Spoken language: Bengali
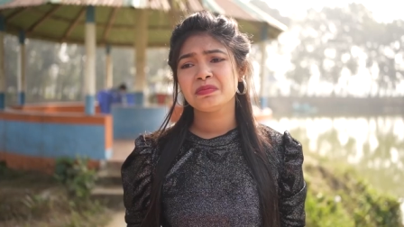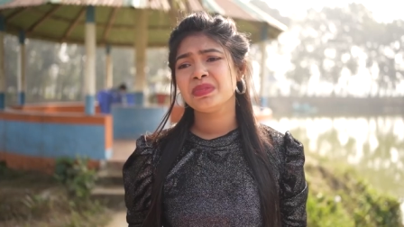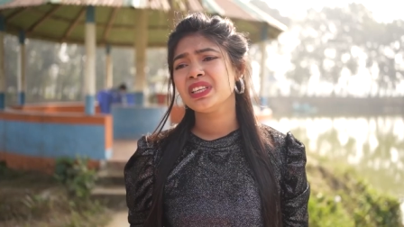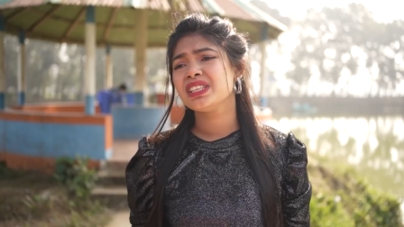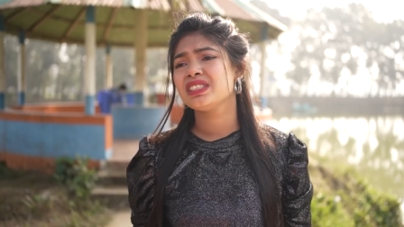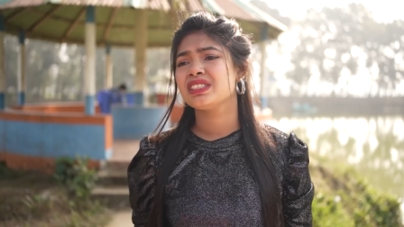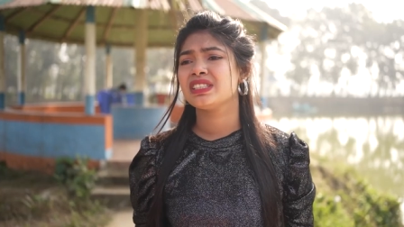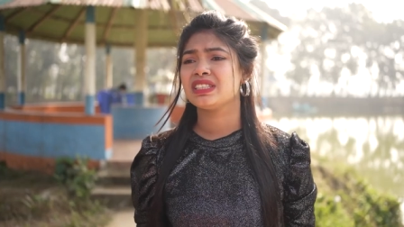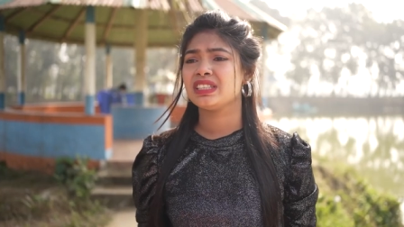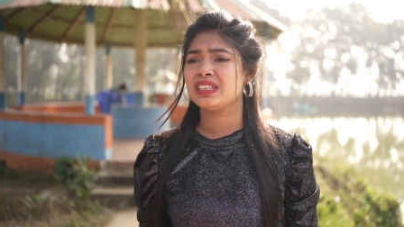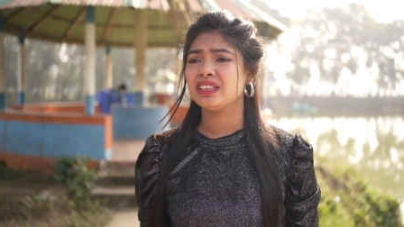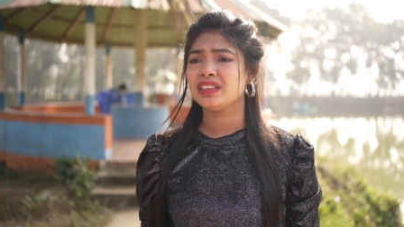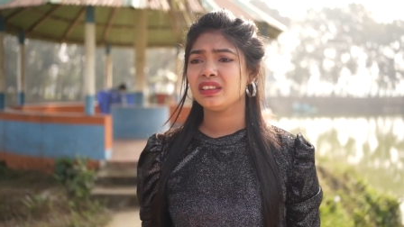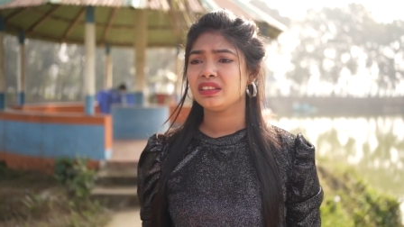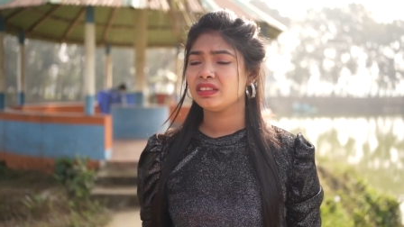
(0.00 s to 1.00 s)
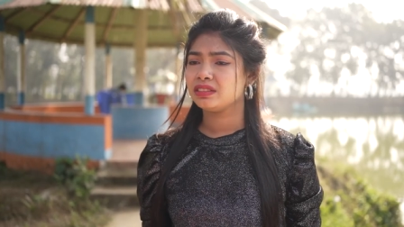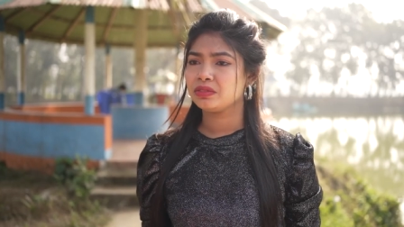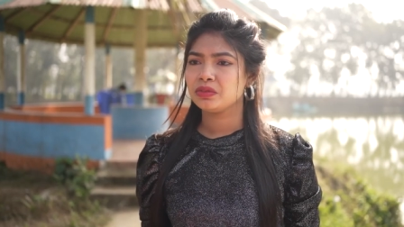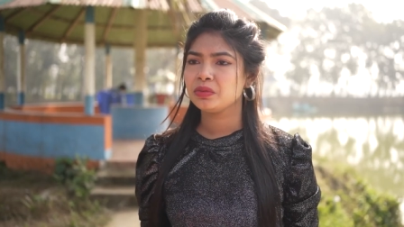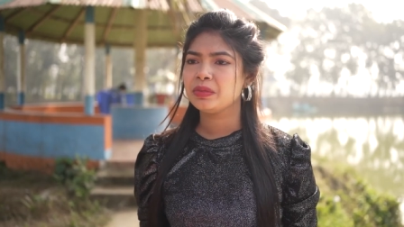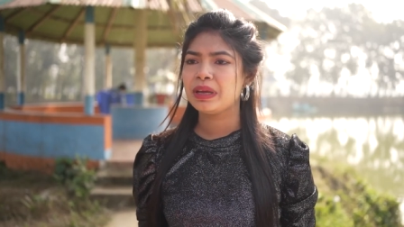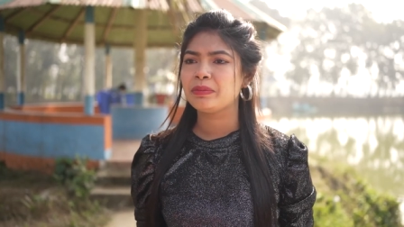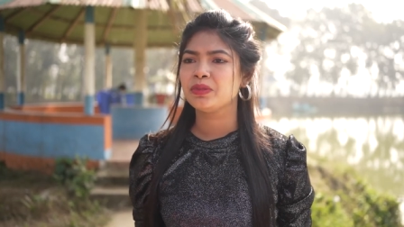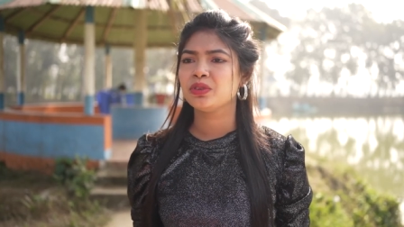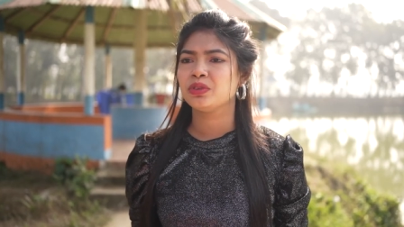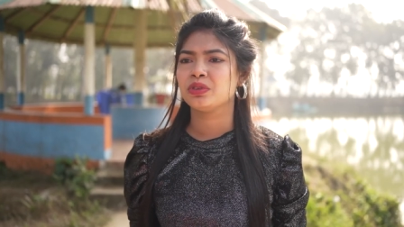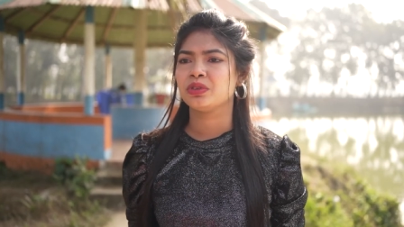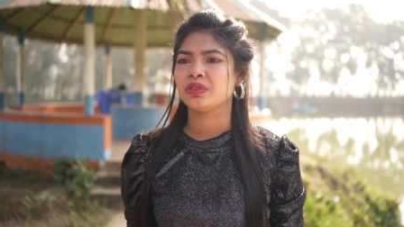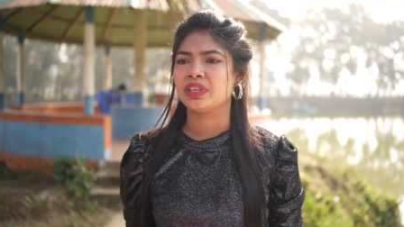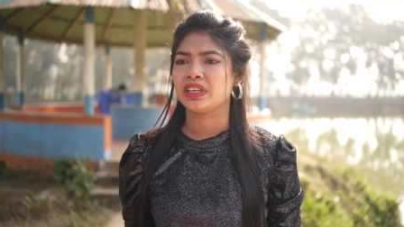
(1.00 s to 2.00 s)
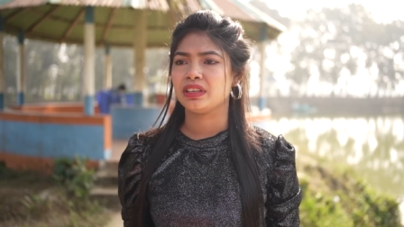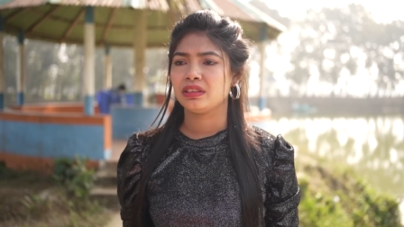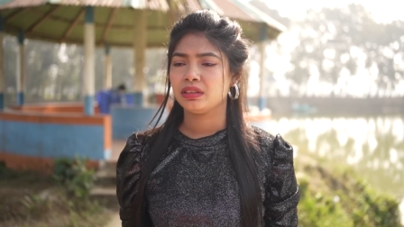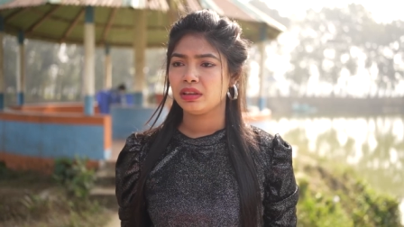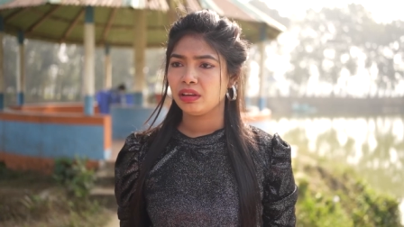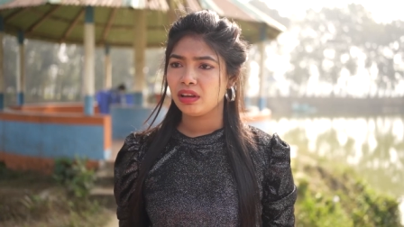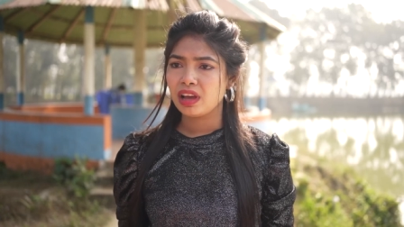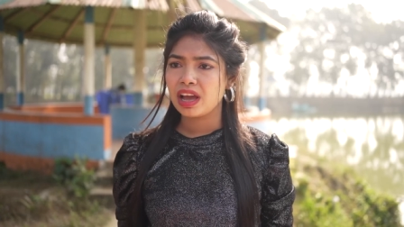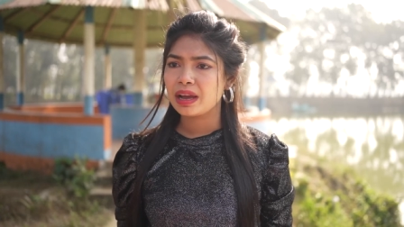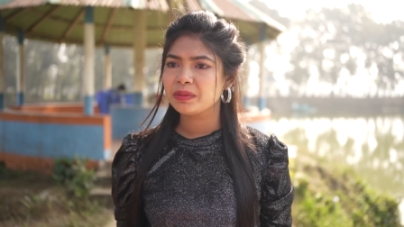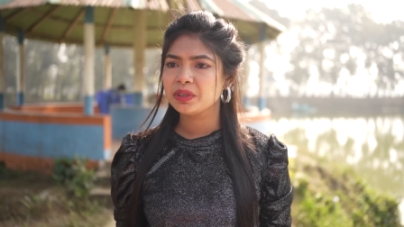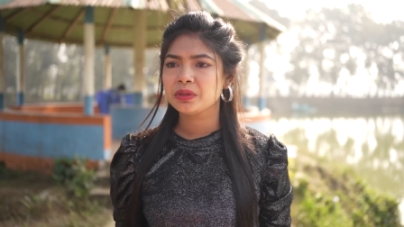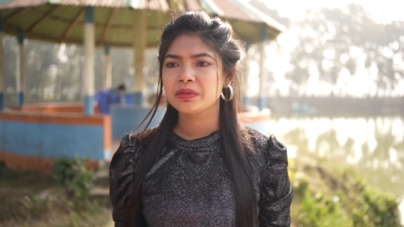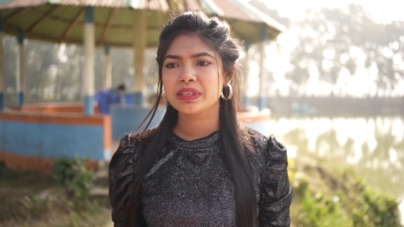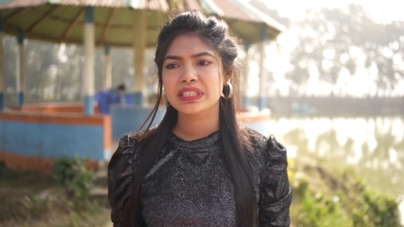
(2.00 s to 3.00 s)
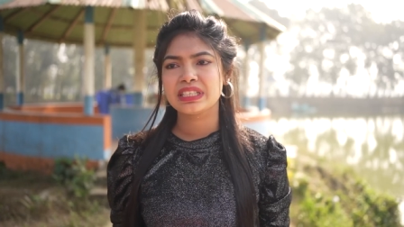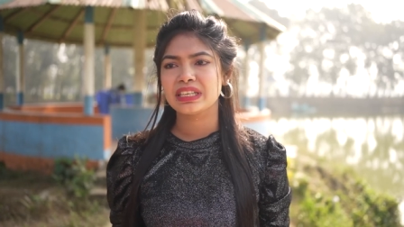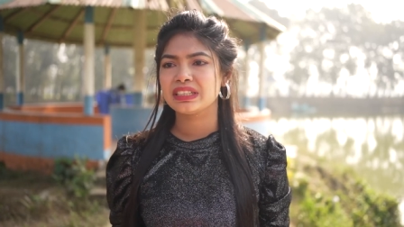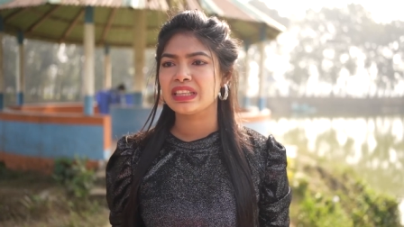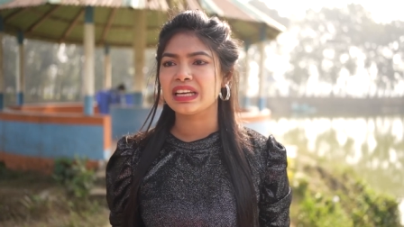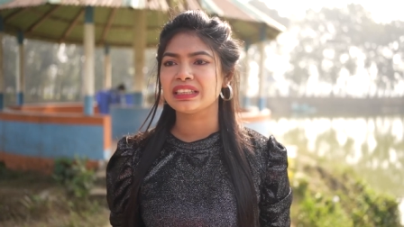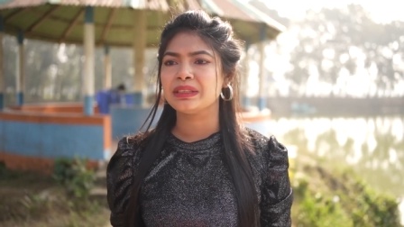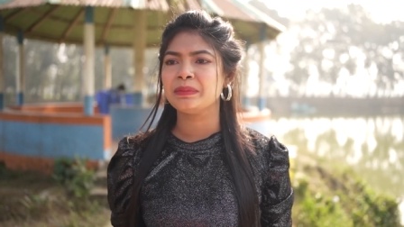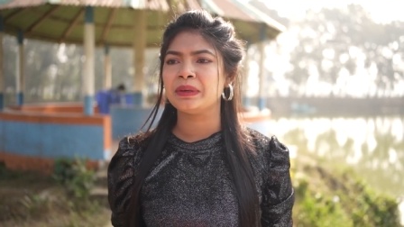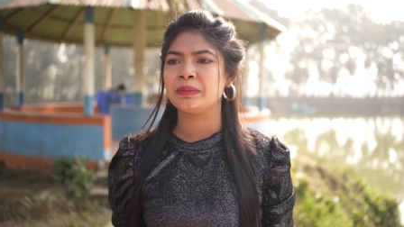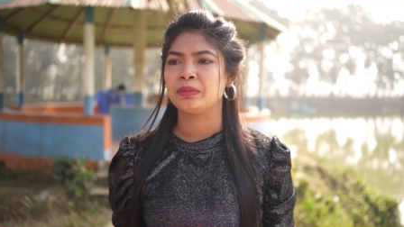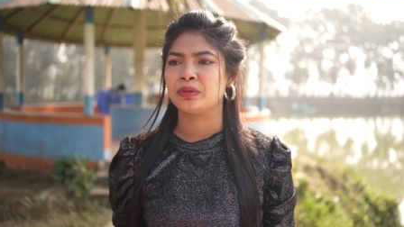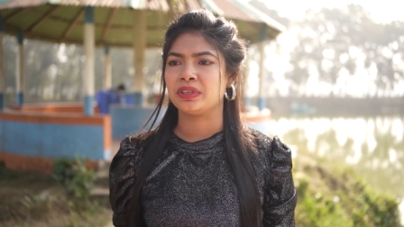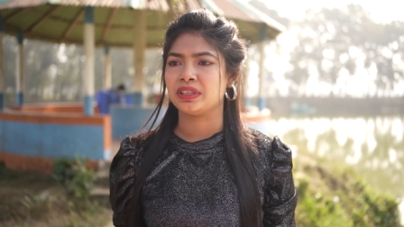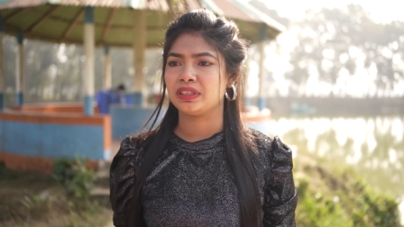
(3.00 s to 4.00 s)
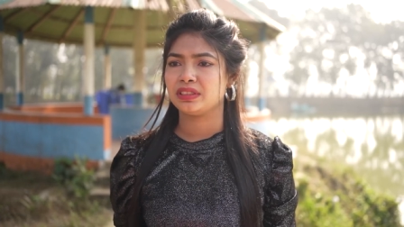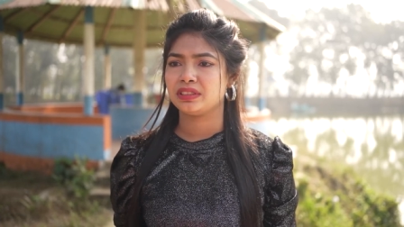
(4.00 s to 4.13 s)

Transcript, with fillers: প্লিজ শিশির তুমি এমন করো না আমি তোমাকে ছাড়া থাকতে পারবো না